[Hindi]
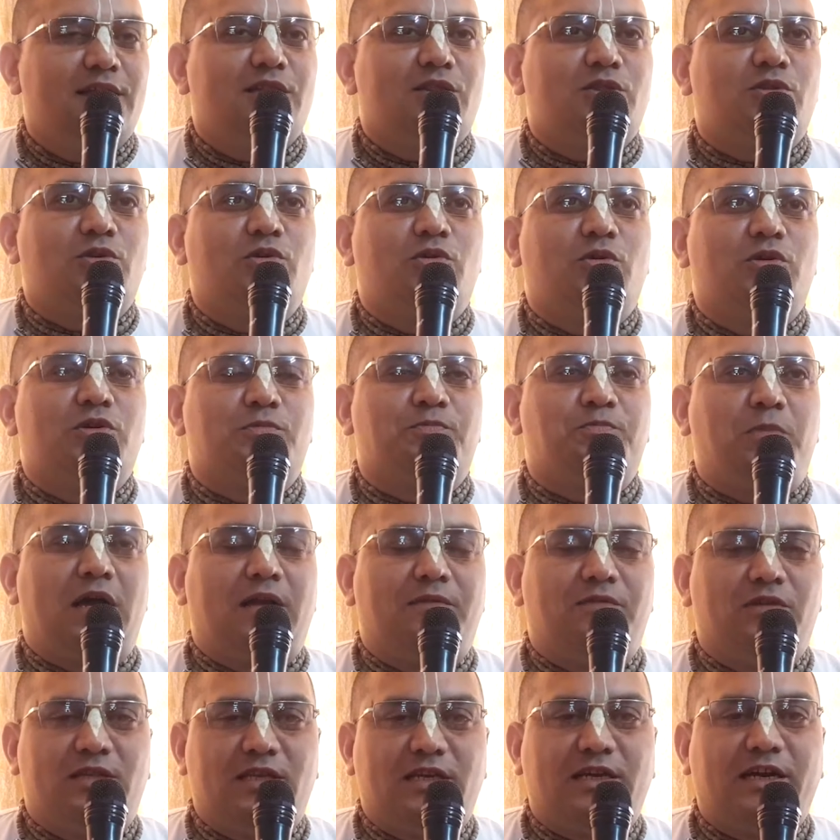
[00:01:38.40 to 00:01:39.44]
तो
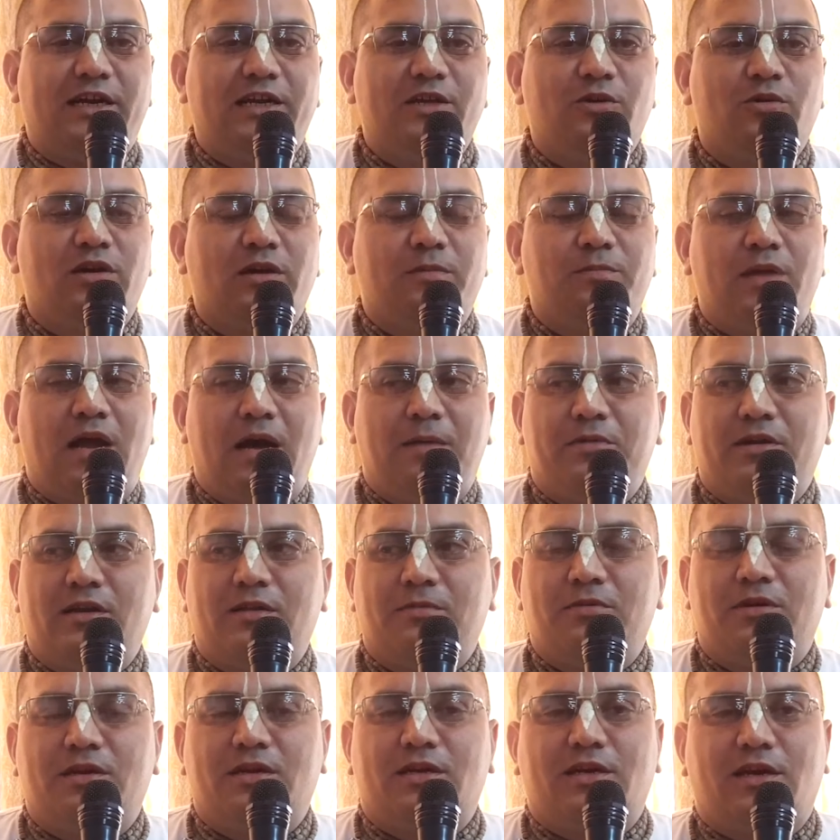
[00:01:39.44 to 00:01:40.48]
पार्वती खड़ी हो गई ब्राह्मणी
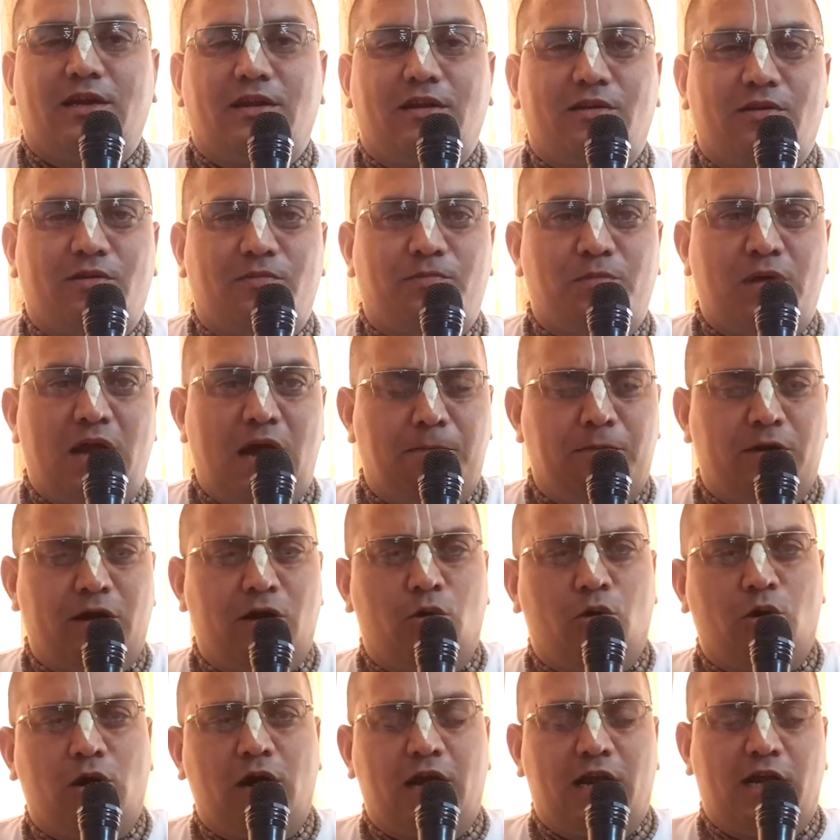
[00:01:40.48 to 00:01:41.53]
बनकर ब्राह्मण
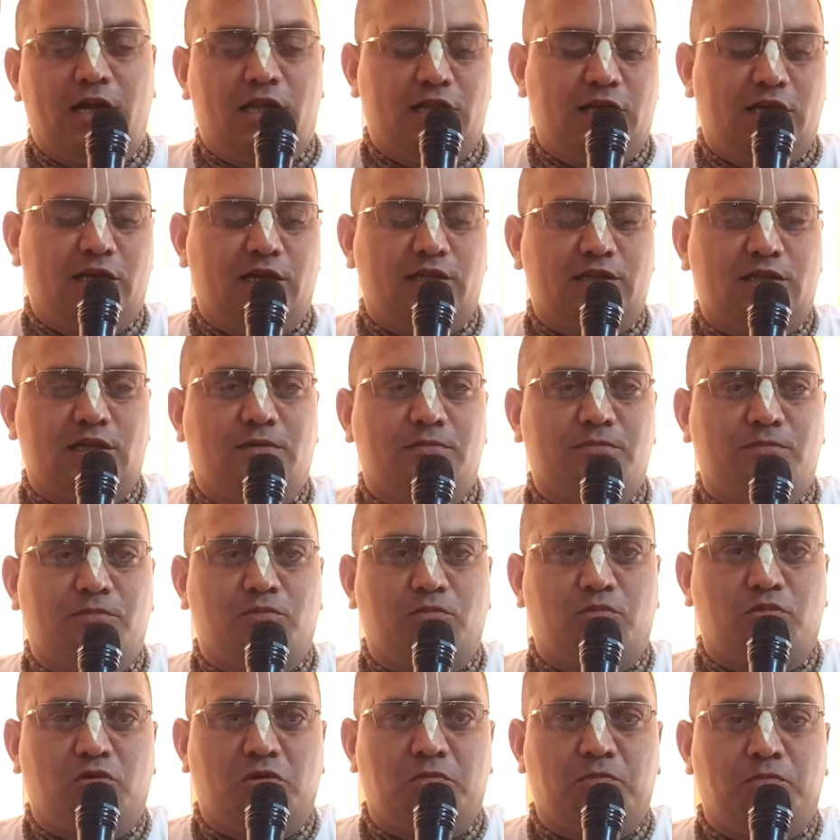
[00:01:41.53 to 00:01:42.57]
लोग आ रहे थे
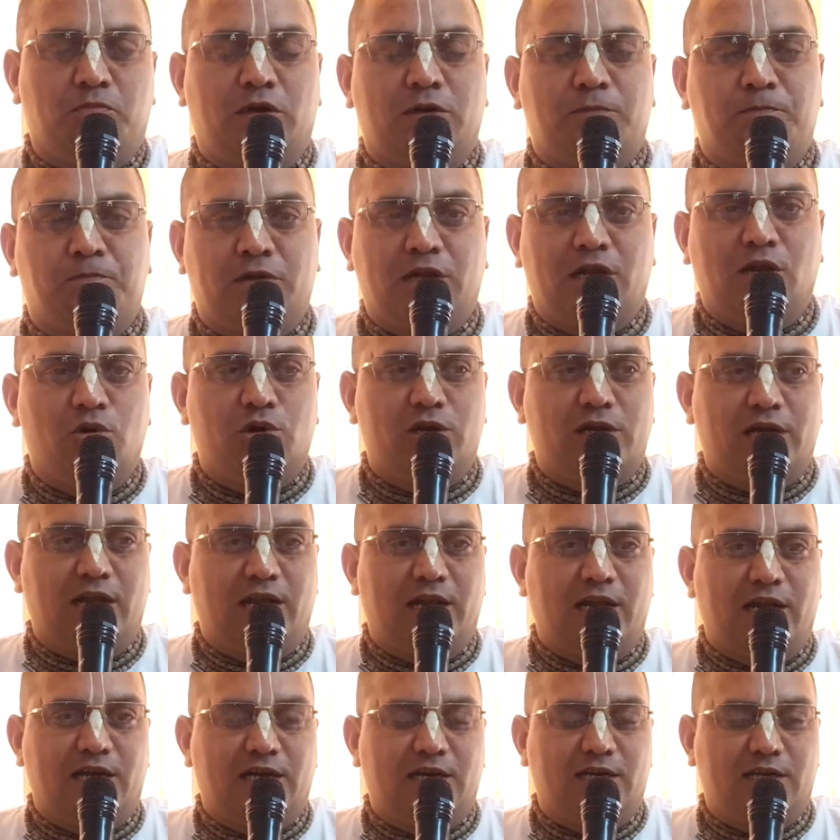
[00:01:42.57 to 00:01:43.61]
एकदम लोटा
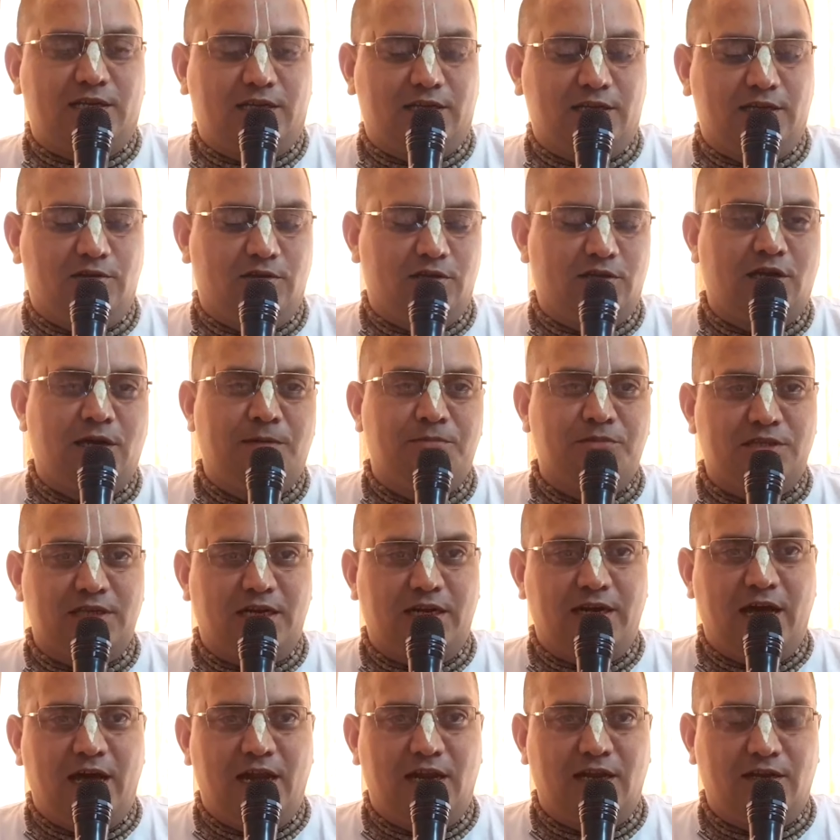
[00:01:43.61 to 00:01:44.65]
लेकर के और गमछा
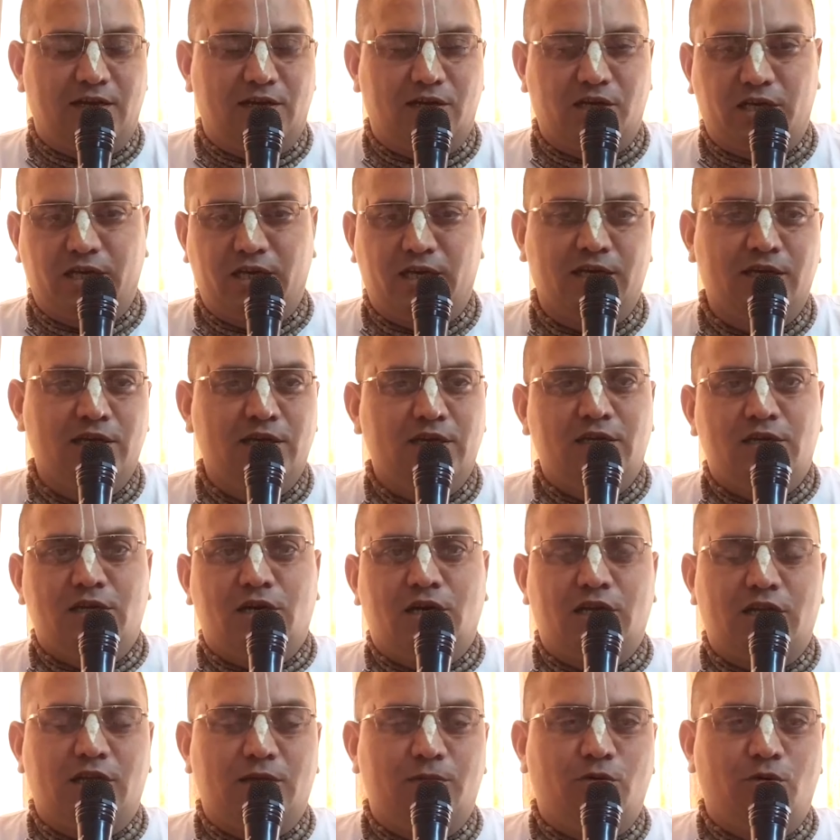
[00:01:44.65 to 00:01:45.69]
डाल करके
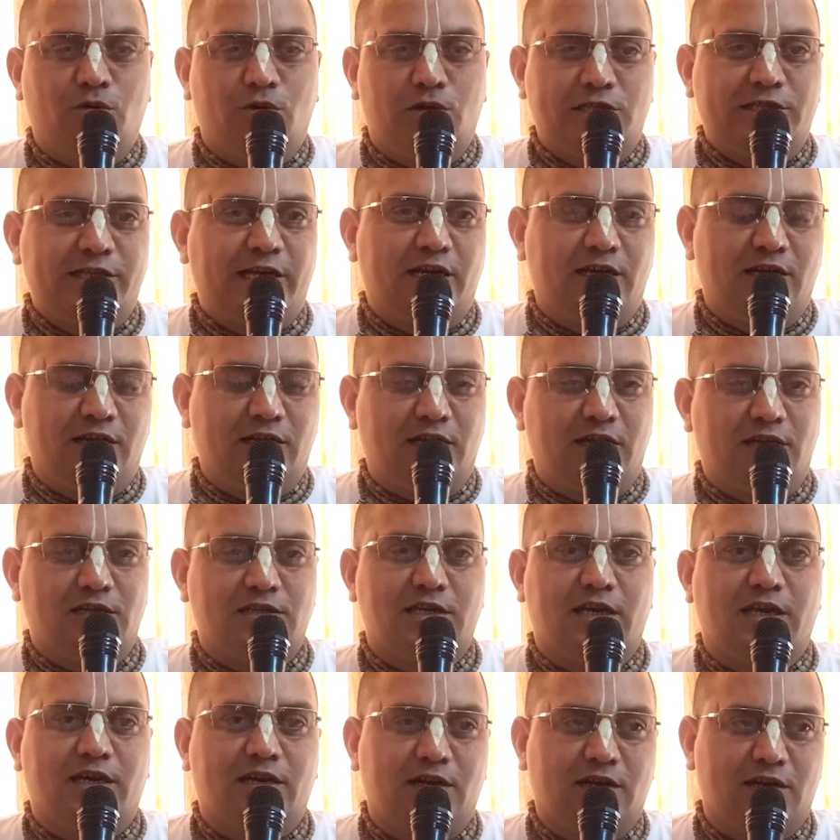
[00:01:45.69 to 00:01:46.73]
हरि बोल जय गंगे
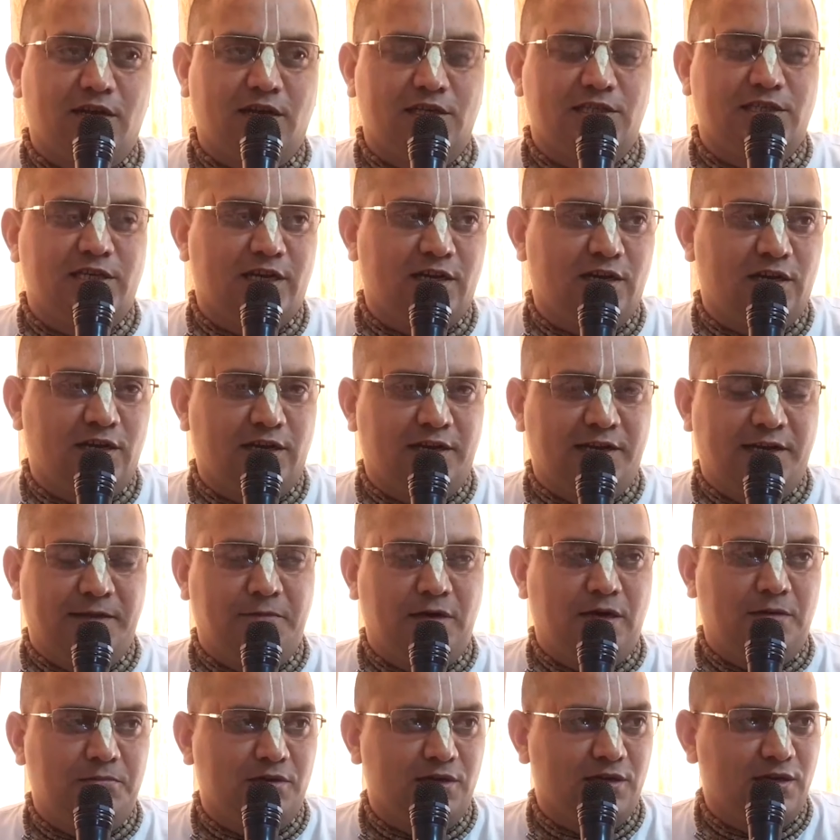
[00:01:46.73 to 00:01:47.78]
जय गंगे जय गंगे
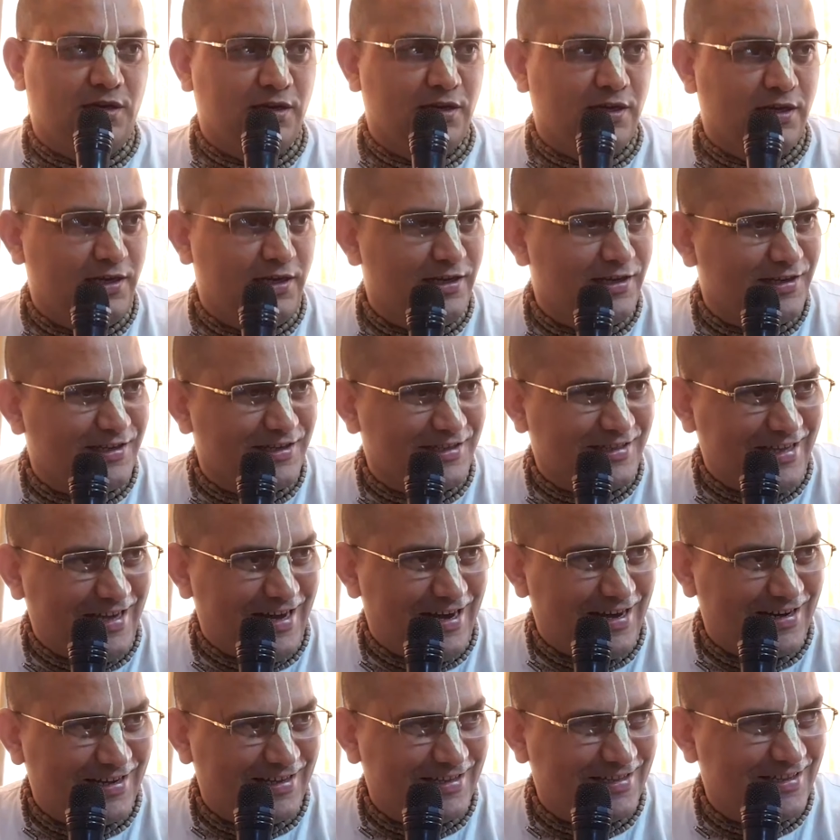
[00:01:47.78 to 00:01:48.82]
नमामि गंगे करते आ
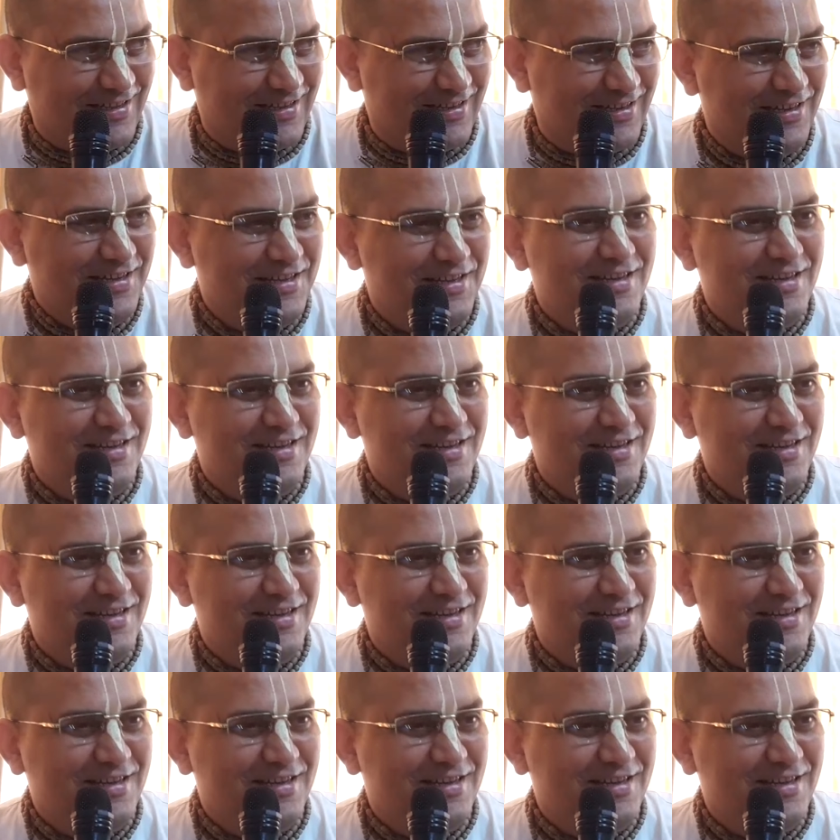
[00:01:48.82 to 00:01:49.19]
रहे थे